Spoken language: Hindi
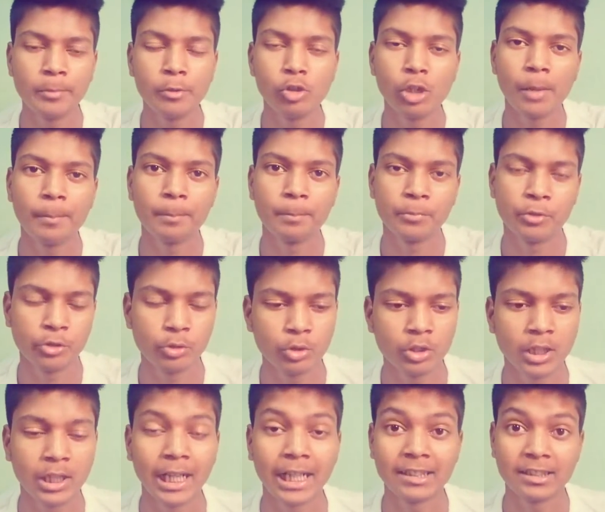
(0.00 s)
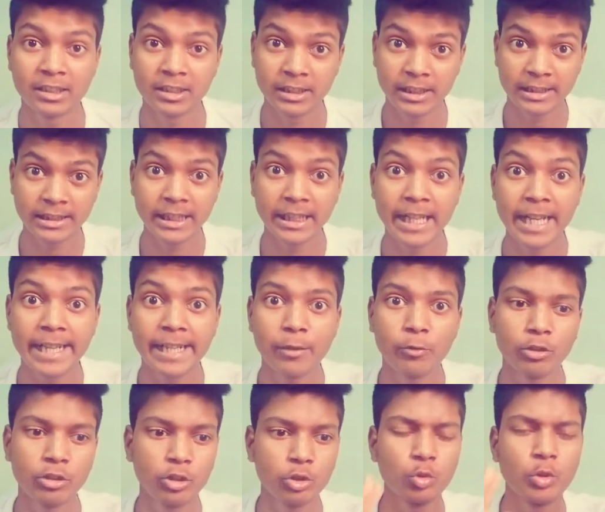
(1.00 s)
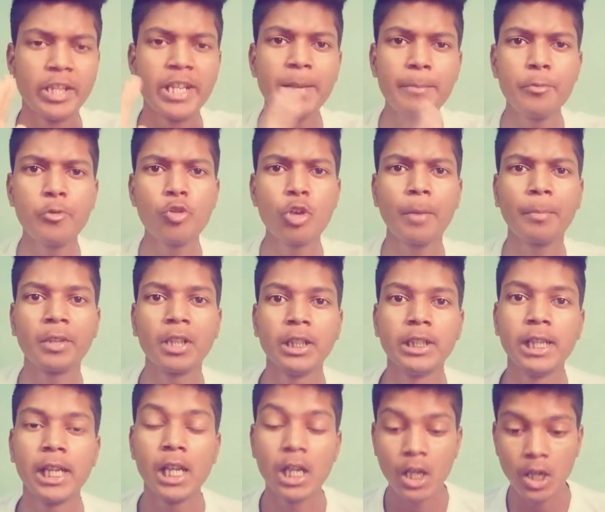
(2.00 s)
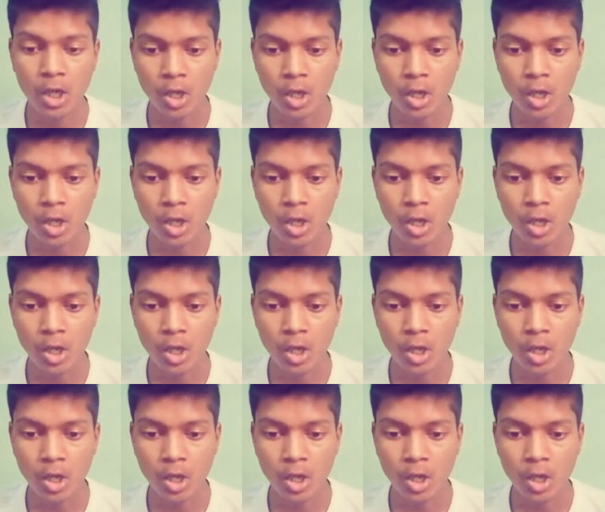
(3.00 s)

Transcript: वीडियो आप शुरू से लास्ट देखते रहिए क्योंकि दोस्तों ये वीडियो आपके लिए